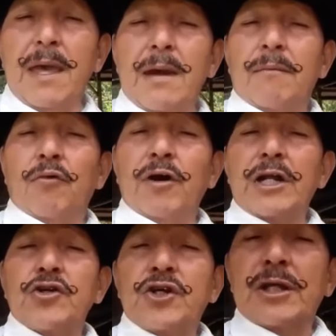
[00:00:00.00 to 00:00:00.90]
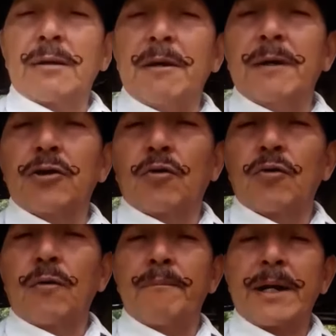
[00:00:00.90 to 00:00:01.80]
Mujer, si usted está viviendo con
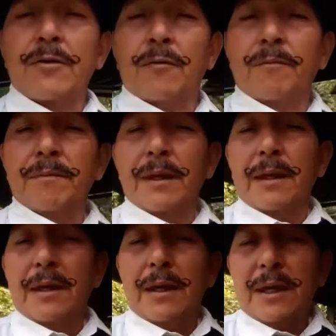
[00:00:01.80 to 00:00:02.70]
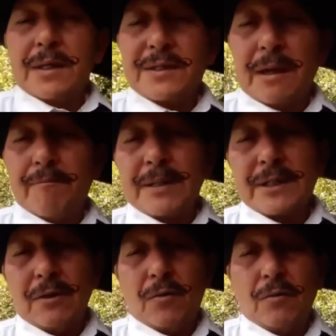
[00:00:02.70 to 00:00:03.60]
un perro,
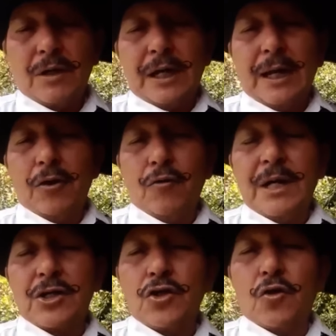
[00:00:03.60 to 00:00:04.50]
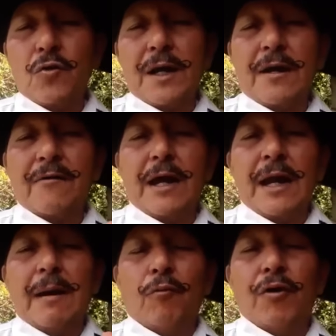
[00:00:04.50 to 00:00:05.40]
sépaselo que la dominación no era
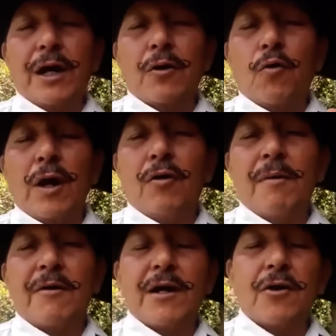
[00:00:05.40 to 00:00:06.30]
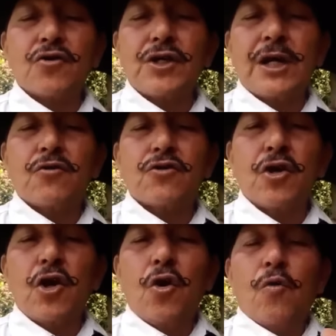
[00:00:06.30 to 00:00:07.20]
la, mujer o el hombre del reino de los cielos,
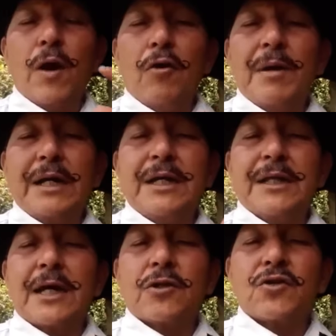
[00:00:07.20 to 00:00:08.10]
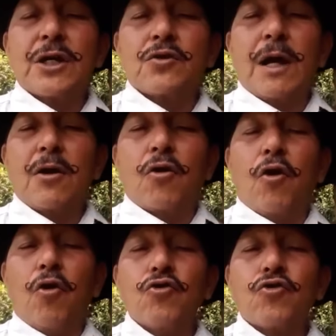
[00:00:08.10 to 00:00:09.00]
o el hombre que tiene trato sexual
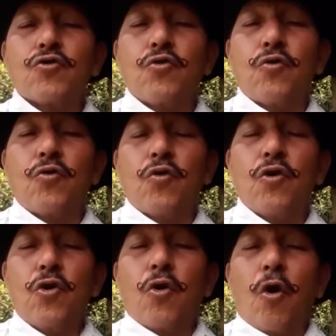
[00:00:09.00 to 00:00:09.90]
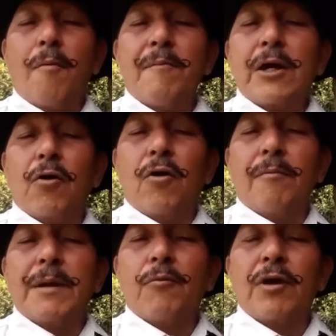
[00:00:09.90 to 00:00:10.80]
con su hombre con
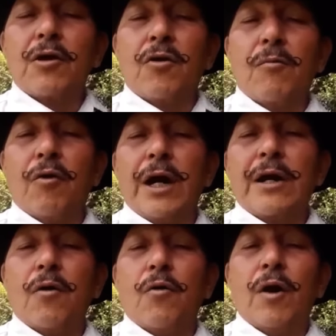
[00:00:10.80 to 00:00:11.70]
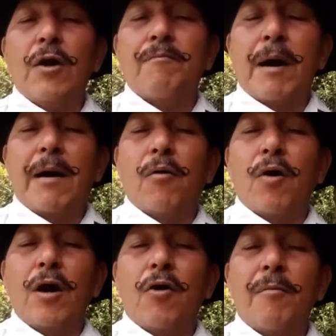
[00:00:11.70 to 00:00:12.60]
hombre, mujer con mujer, o el, o
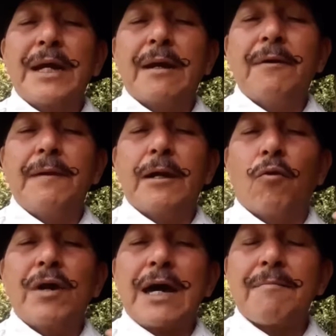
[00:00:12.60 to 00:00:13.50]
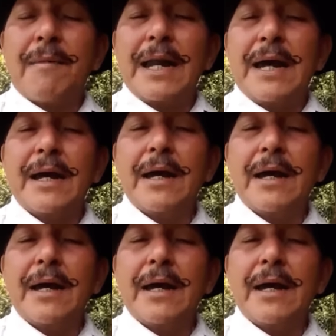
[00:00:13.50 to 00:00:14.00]
el hombre que vive con una hermana,